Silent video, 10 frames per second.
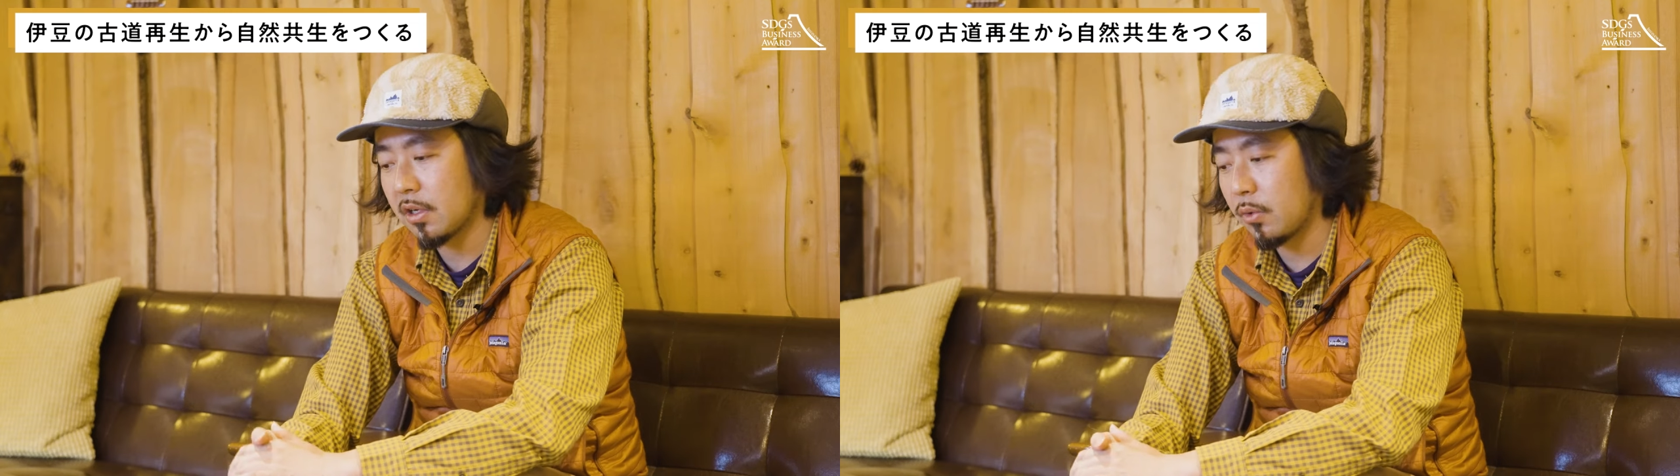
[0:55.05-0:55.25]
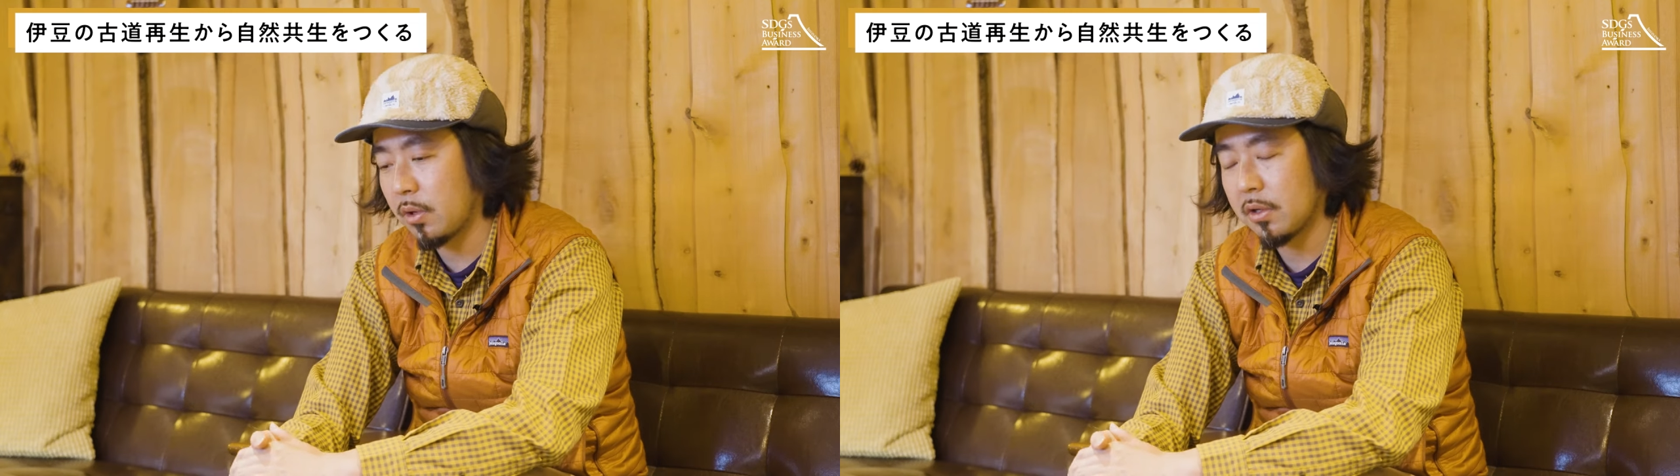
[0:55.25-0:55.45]

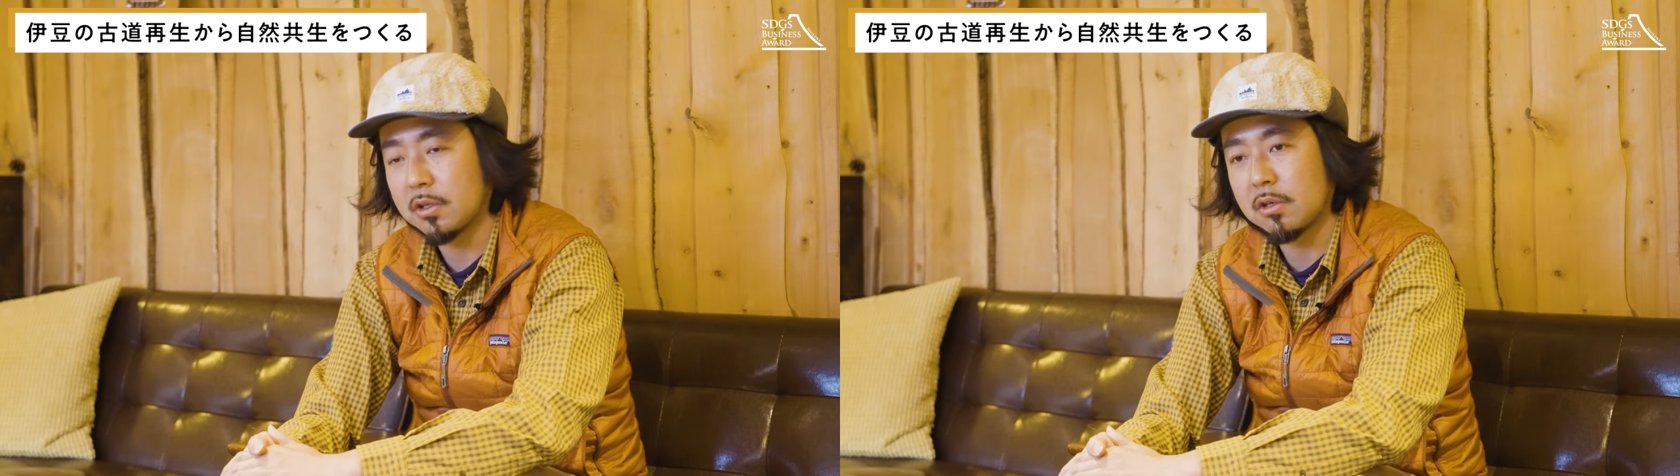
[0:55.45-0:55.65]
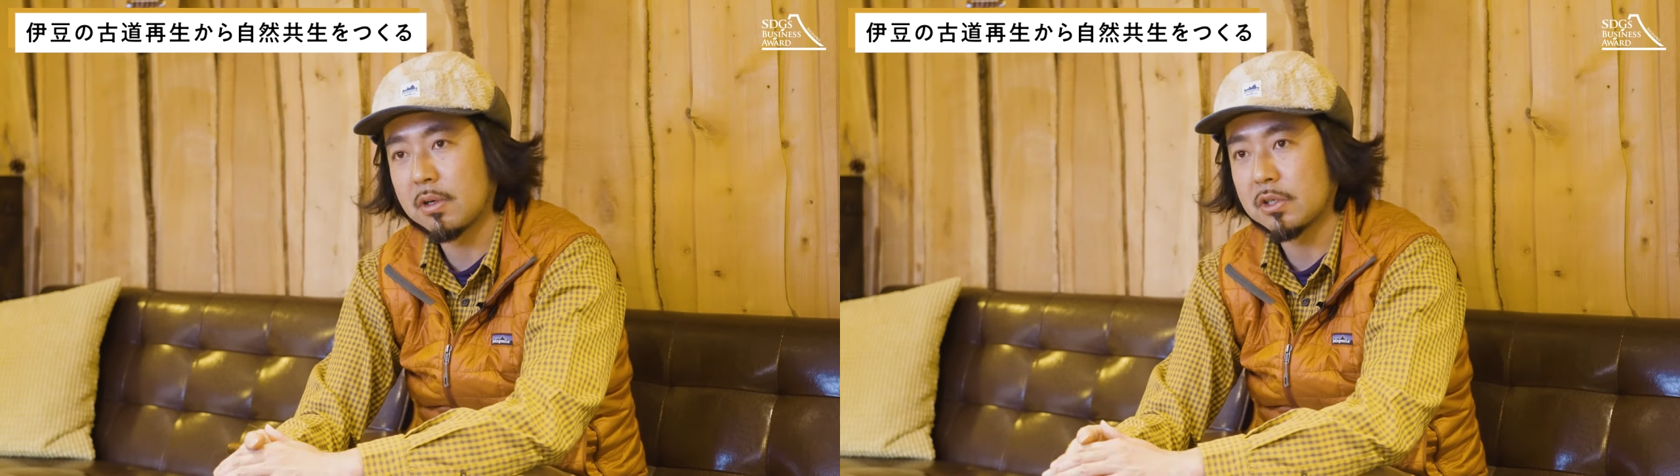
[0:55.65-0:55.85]
けをやっ
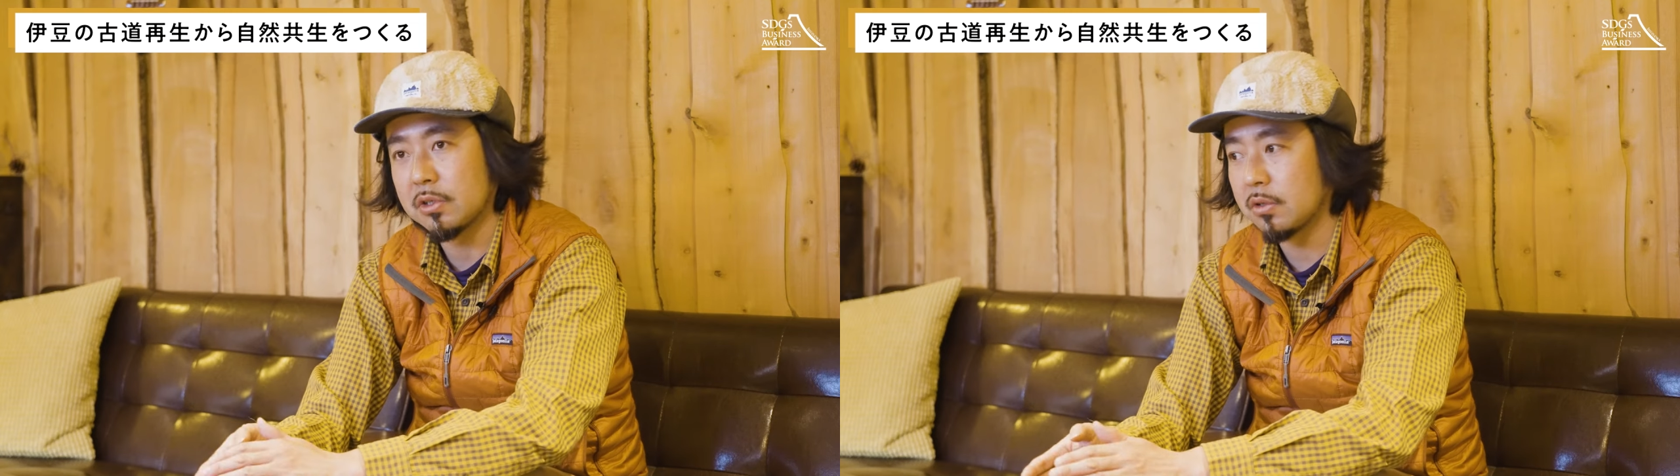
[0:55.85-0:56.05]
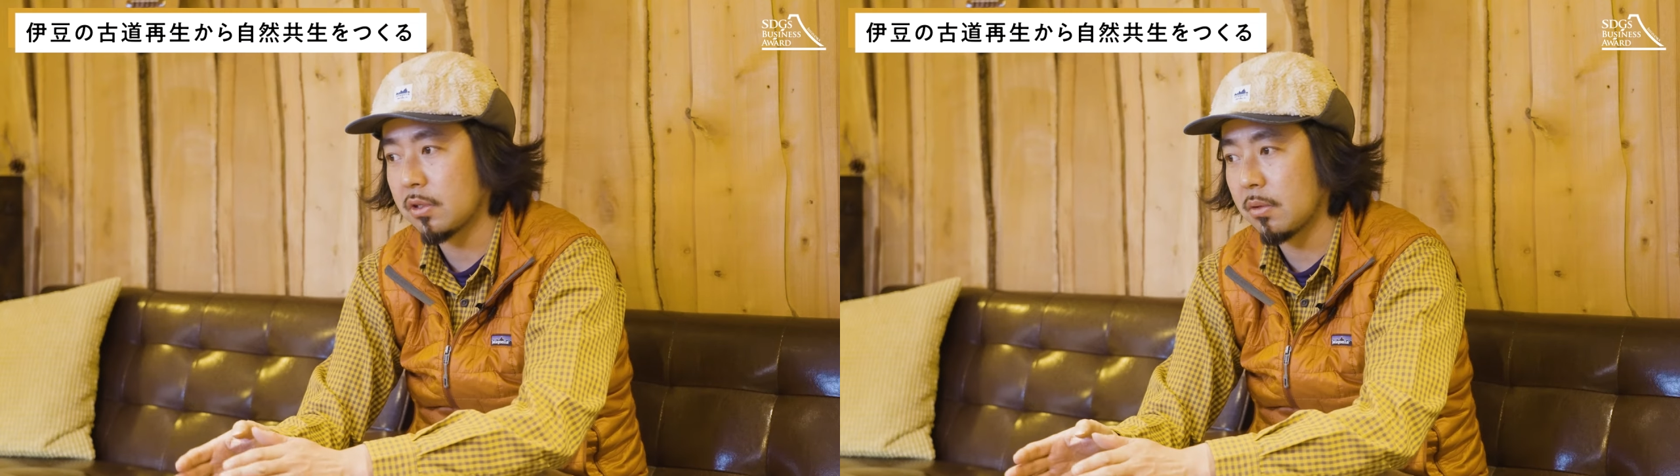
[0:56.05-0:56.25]
てるわけ
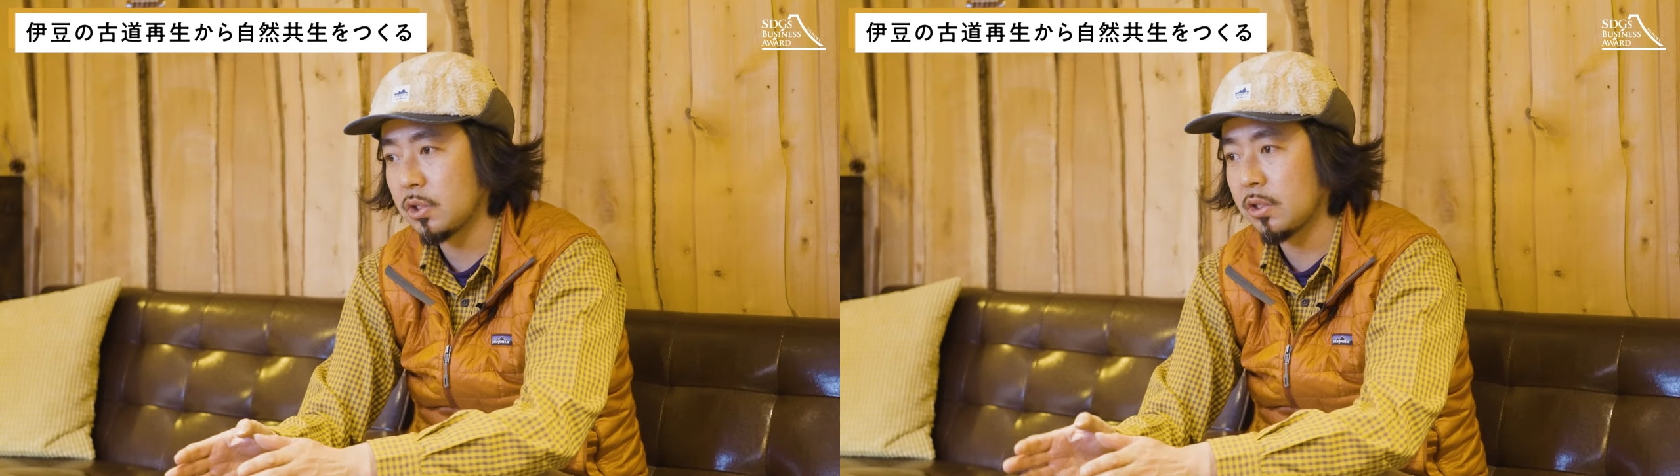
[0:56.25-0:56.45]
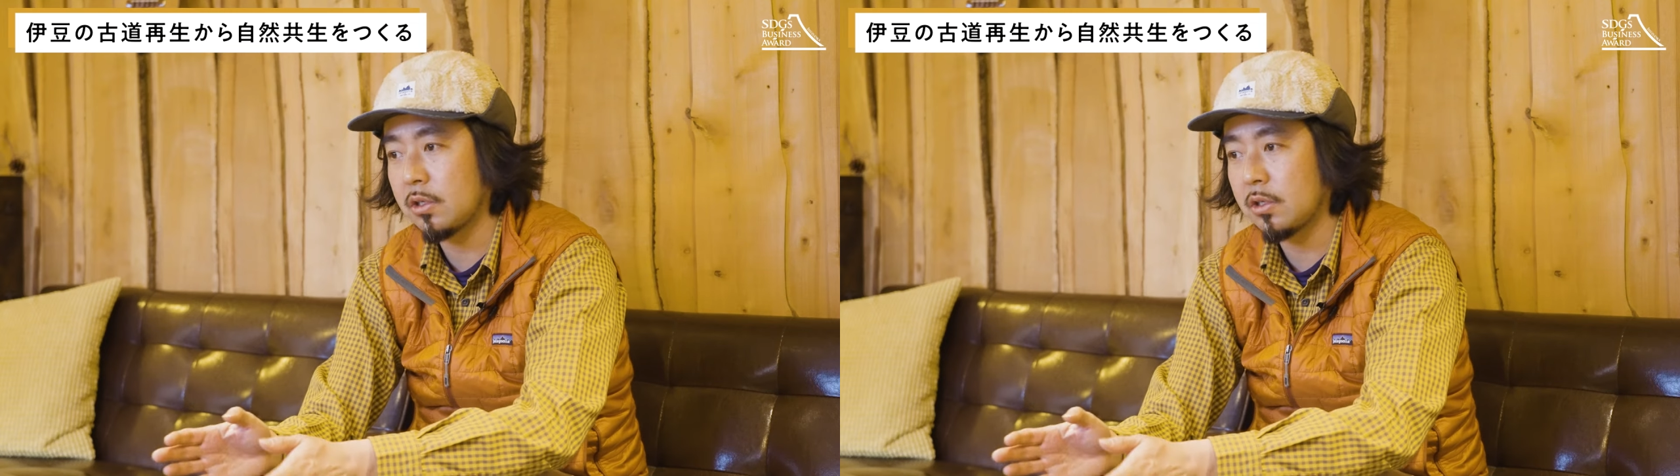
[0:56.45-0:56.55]
じゃなくて森